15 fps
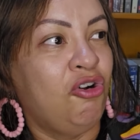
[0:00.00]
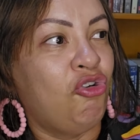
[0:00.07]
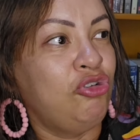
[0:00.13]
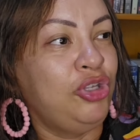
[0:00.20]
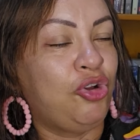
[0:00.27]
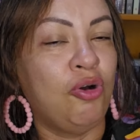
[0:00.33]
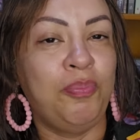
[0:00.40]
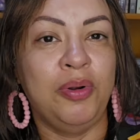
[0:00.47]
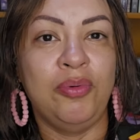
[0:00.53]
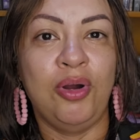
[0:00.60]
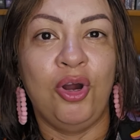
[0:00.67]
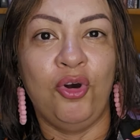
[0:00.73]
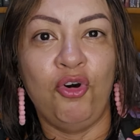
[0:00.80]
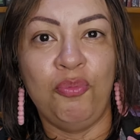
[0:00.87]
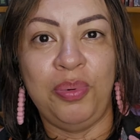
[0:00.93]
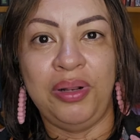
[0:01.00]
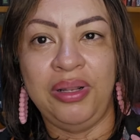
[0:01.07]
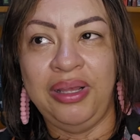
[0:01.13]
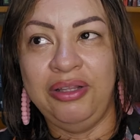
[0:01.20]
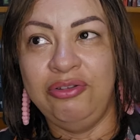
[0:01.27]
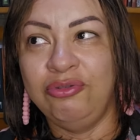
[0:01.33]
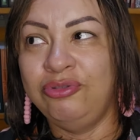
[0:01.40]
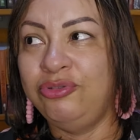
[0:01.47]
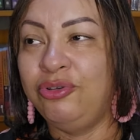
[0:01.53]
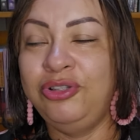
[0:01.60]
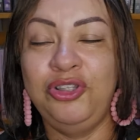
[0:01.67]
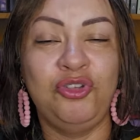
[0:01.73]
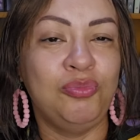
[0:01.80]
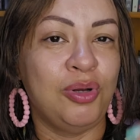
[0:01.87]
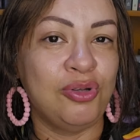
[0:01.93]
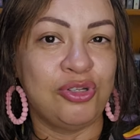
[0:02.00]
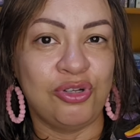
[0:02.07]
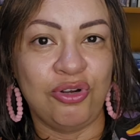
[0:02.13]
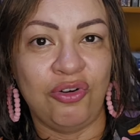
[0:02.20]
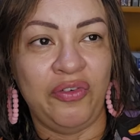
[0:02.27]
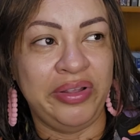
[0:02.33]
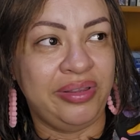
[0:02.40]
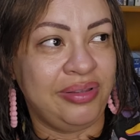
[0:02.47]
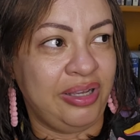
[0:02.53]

ou de comprar uma roupa ali, ou de tomar um sorvete